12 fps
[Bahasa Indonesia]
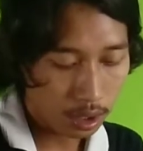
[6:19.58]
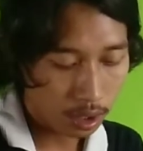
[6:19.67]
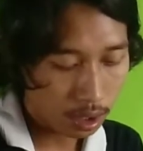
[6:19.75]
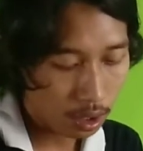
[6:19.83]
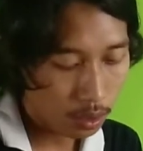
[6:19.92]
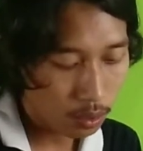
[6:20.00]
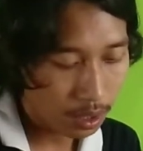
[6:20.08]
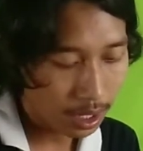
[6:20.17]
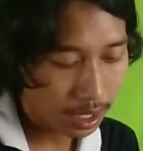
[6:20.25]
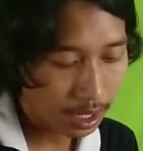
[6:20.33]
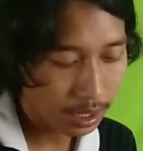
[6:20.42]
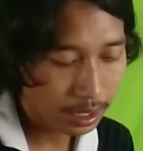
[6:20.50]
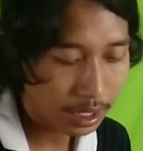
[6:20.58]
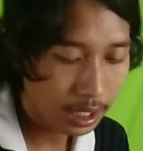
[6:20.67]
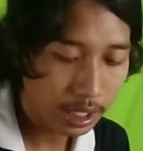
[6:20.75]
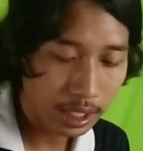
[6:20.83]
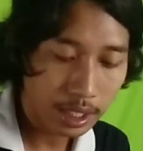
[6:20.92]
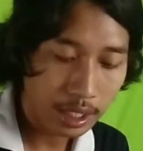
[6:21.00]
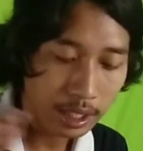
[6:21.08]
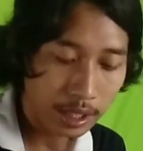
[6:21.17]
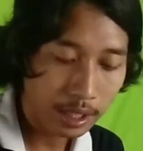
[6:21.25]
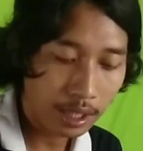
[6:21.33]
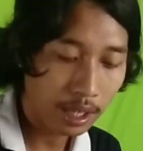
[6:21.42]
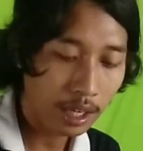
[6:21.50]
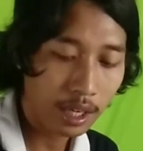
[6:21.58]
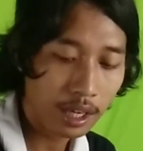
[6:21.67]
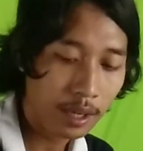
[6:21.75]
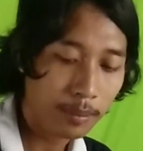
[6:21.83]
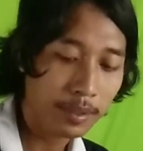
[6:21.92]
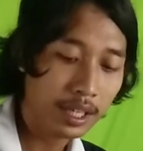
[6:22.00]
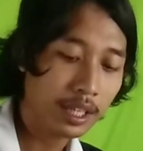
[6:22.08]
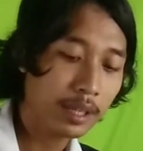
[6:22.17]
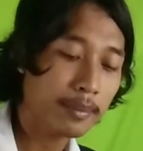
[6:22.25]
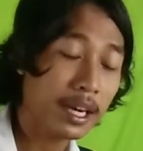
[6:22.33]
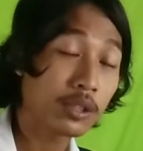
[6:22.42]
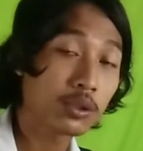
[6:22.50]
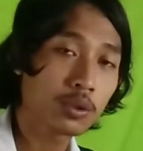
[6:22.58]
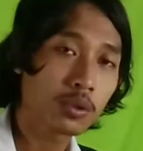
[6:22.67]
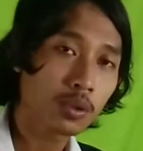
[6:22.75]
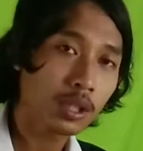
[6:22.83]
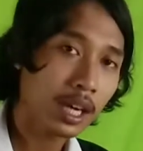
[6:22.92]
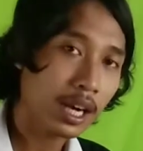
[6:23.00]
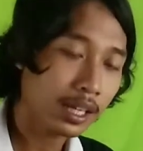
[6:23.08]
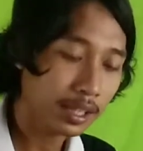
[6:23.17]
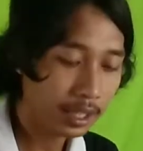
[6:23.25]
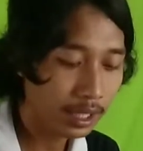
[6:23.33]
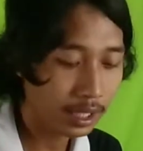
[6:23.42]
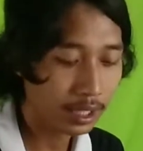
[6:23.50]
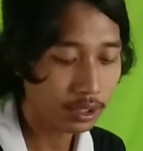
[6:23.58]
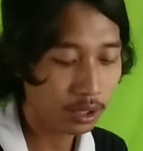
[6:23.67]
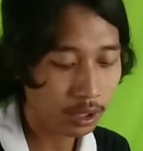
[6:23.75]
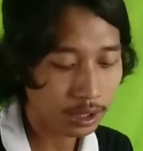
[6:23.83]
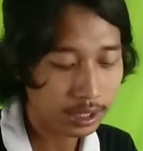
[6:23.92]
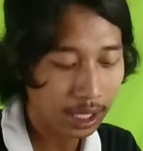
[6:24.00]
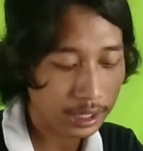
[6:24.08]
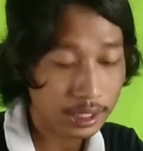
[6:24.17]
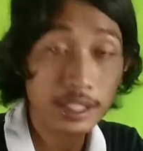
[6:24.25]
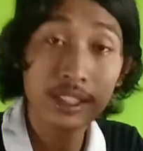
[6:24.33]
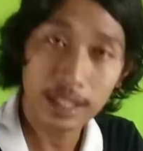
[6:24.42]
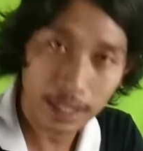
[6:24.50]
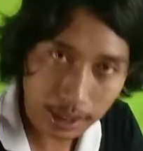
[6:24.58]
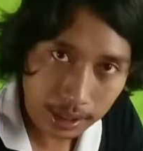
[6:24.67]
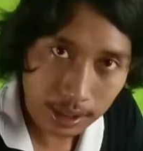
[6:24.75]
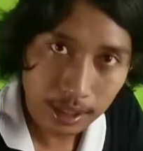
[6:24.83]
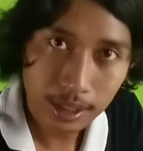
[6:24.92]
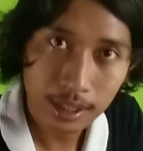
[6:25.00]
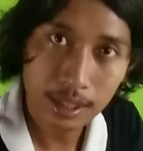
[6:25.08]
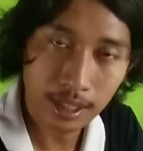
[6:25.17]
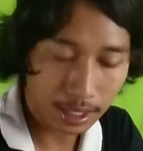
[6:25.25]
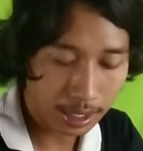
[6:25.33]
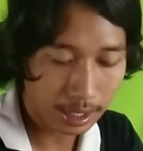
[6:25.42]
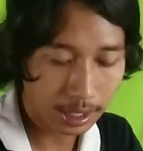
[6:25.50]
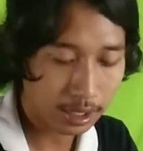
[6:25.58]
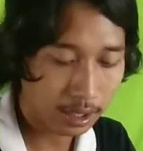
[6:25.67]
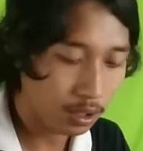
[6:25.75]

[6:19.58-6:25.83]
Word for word: ini gua di uh, beli baju juga di Jogja T-shirt nah ya guys